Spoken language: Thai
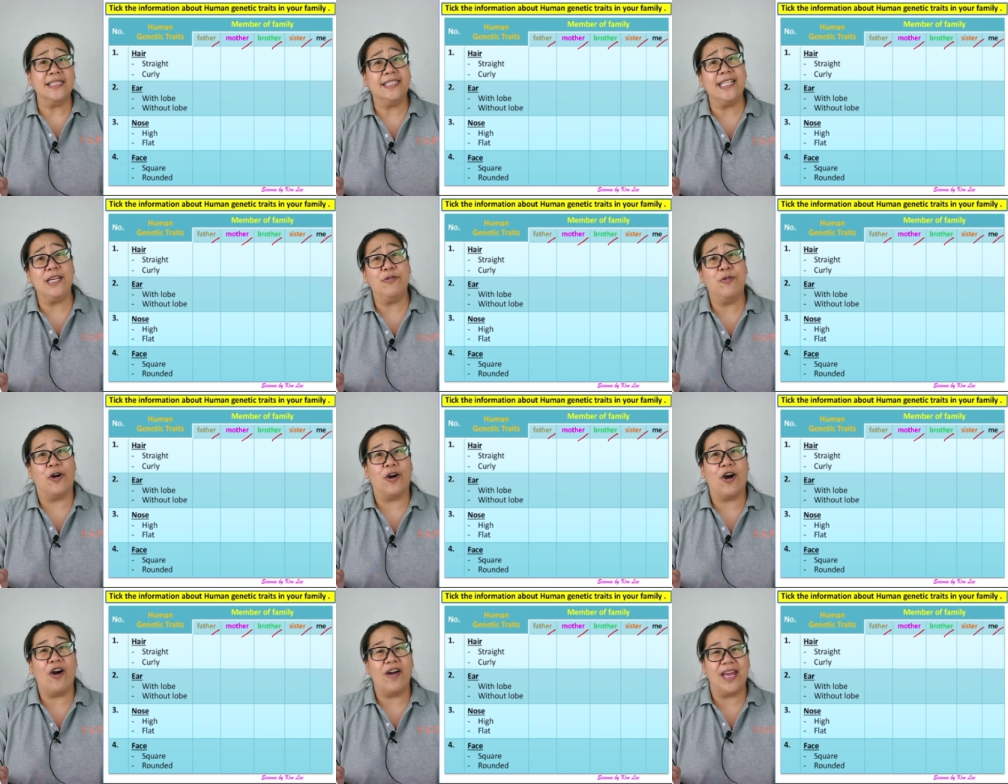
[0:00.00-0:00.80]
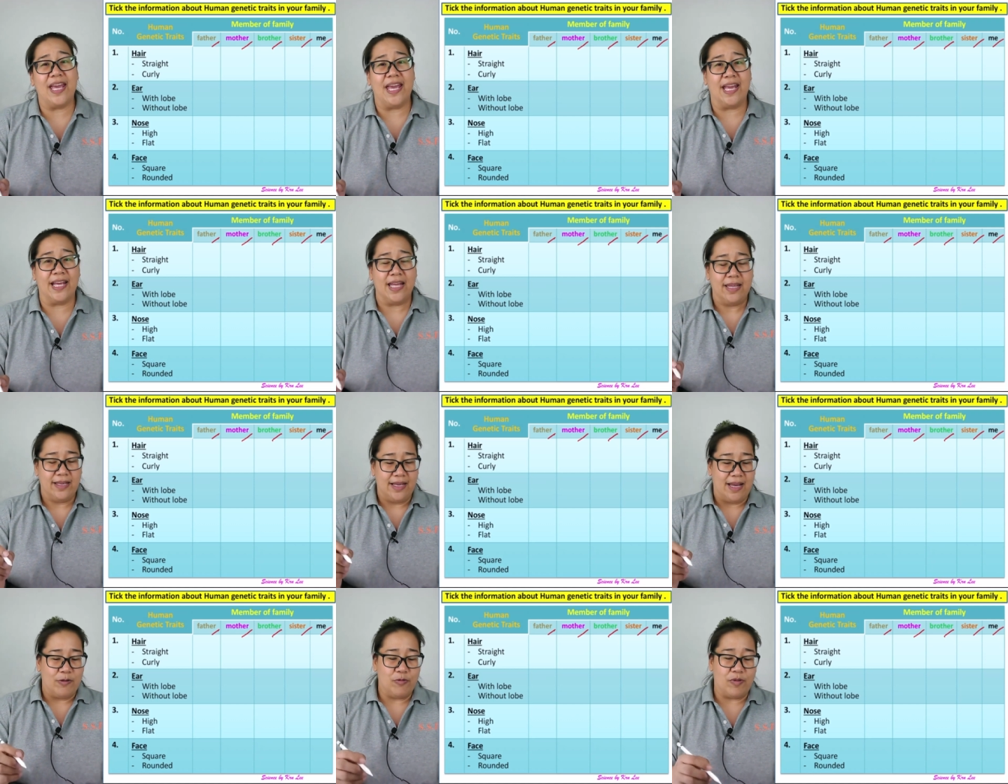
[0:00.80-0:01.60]
สี่หัวข้อเอง
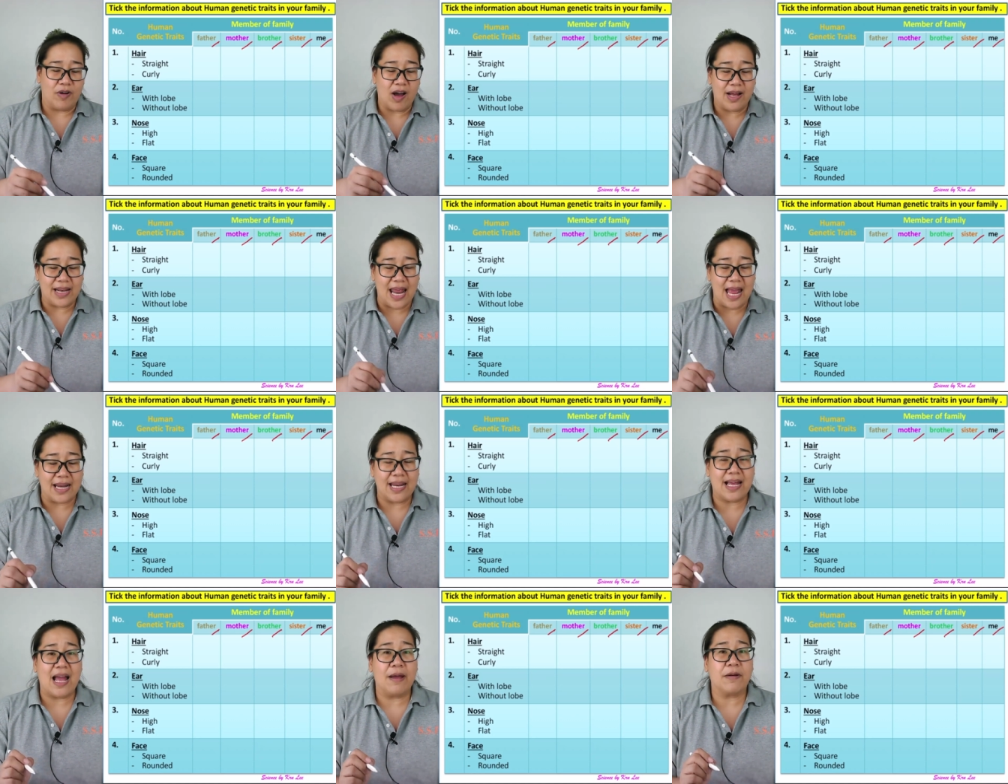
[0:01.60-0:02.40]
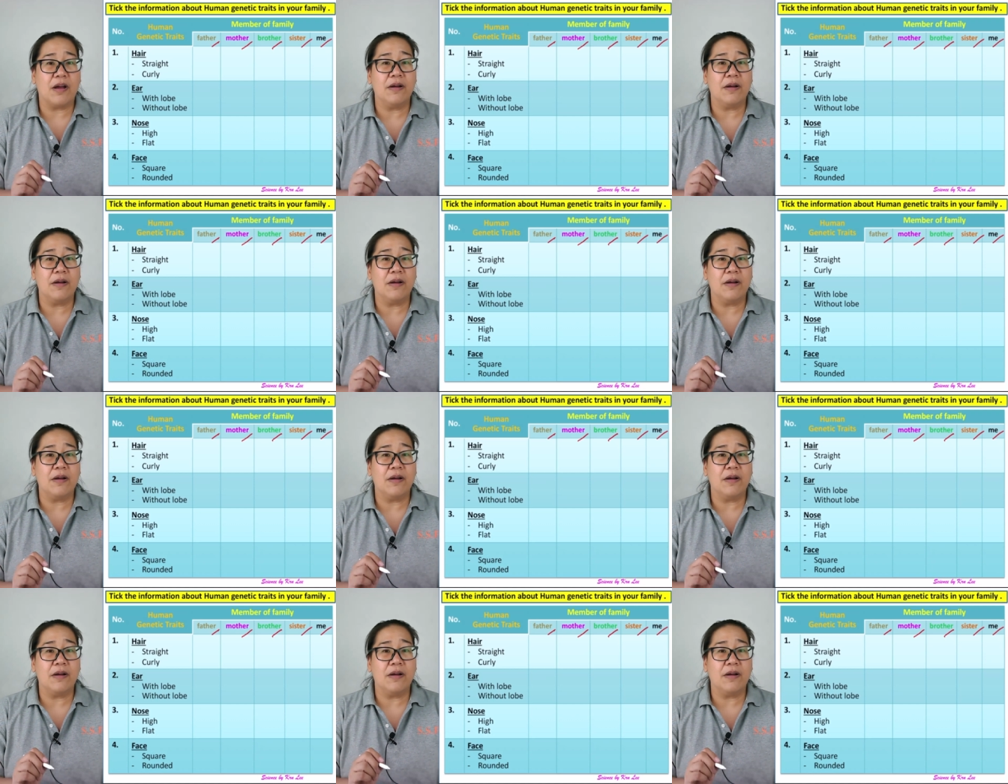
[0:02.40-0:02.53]
หัวข้อแรกนะคะ